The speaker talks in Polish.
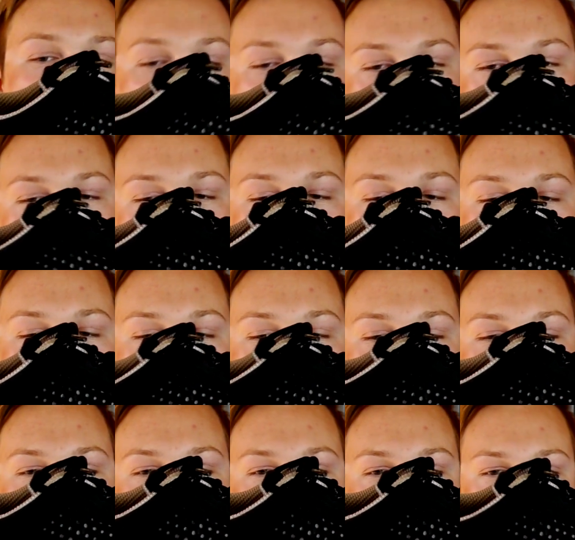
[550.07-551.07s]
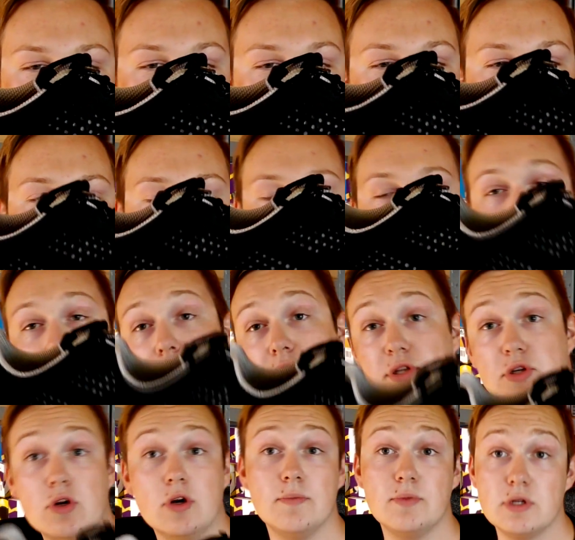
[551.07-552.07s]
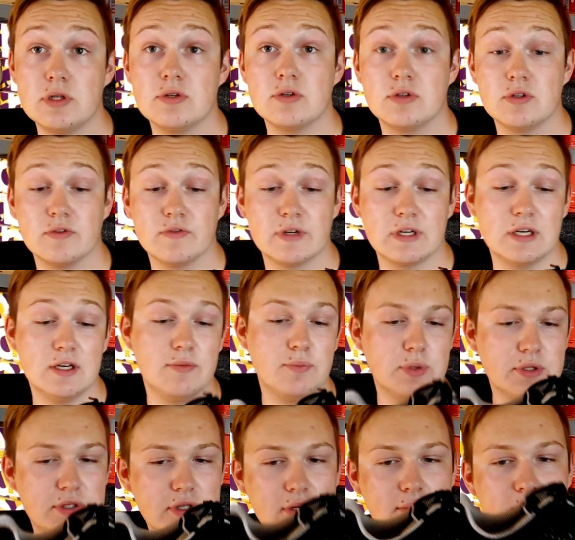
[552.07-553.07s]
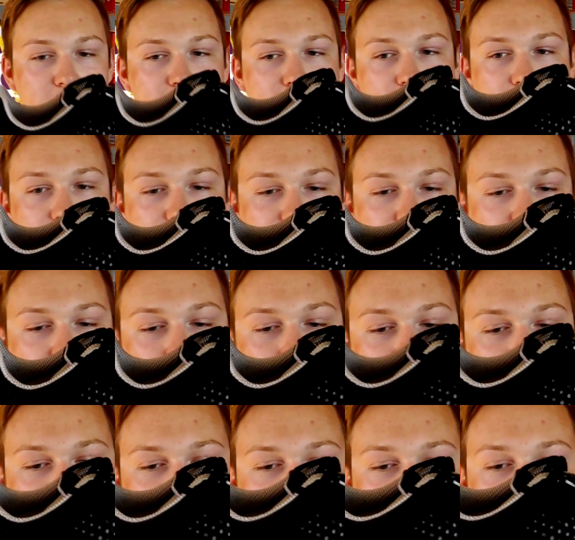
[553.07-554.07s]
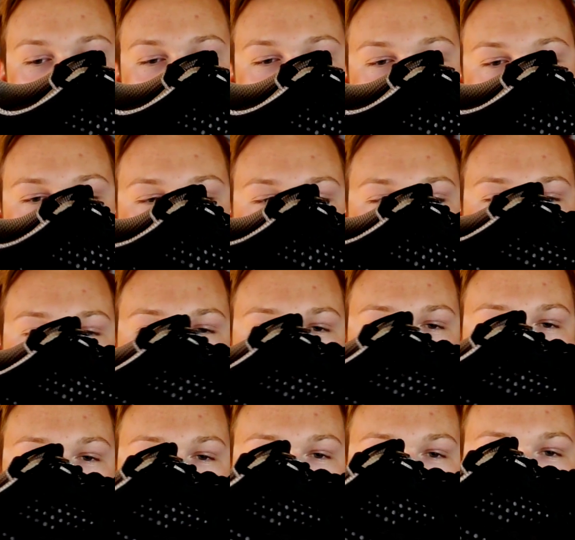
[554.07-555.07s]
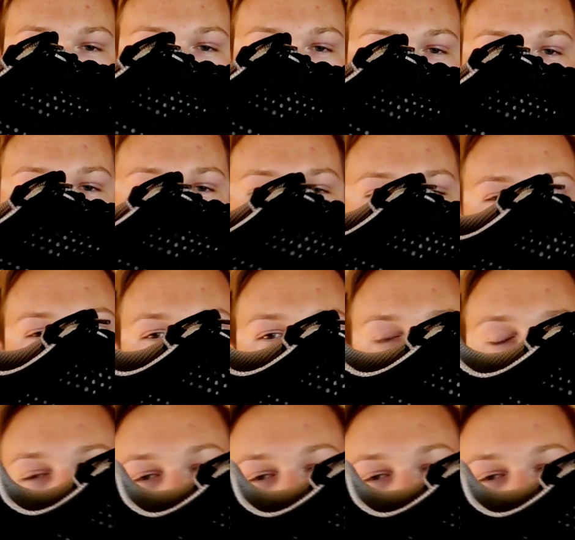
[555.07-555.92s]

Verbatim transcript: zgrabnego faktu, po co robić coś nowego, po co robić coś nowego, skoro możemy zrobić po prostu coś starego.